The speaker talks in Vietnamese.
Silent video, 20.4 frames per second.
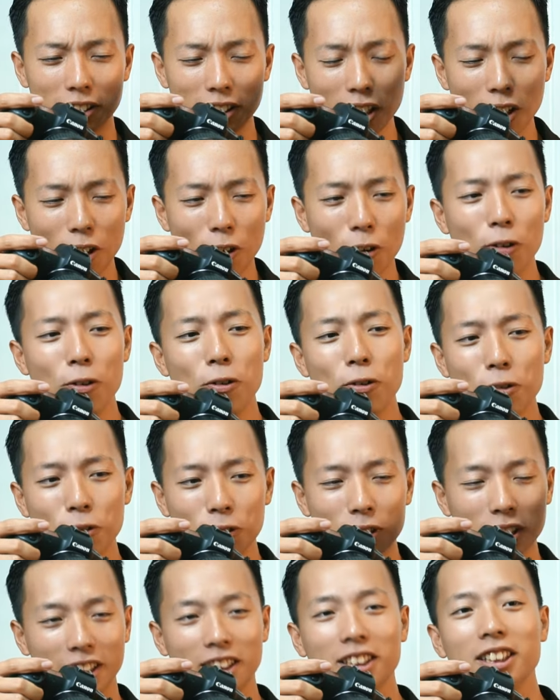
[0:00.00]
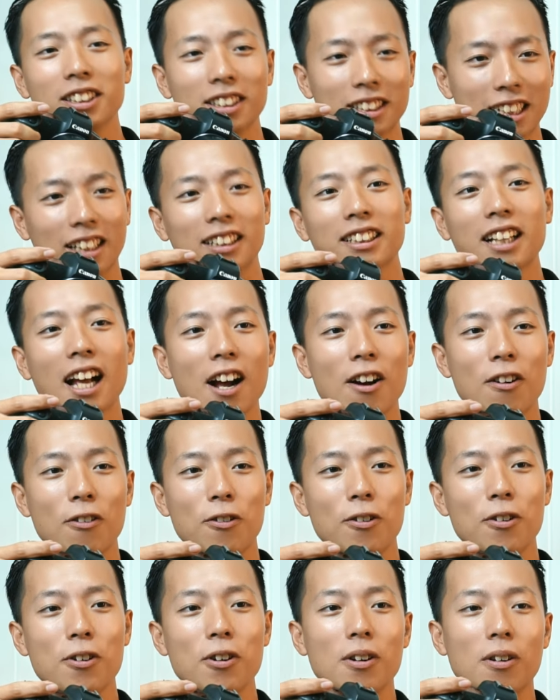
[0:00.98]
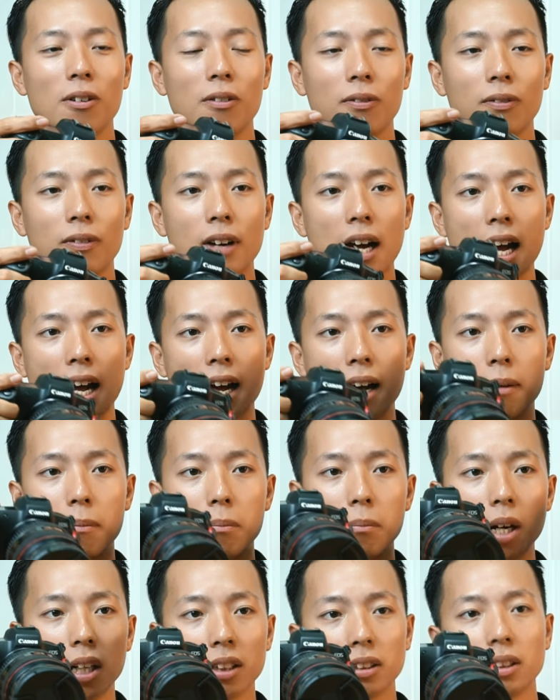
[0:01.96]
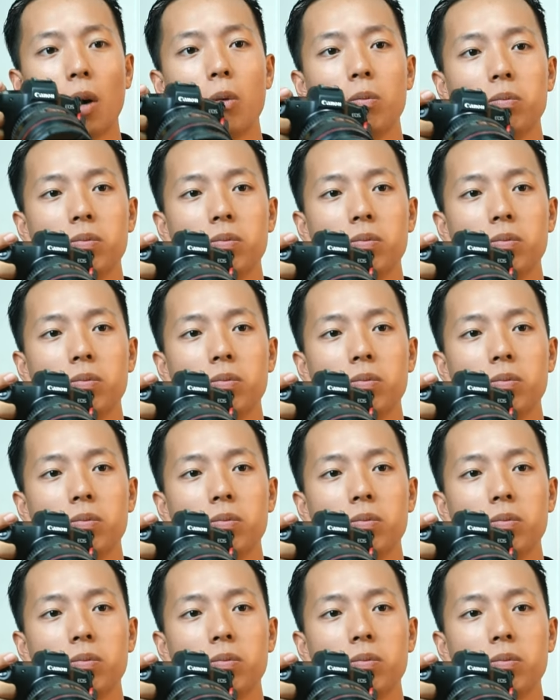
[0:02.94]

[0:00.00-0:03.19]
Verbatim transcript: nhiều cái sự sáng tạo và mở rộng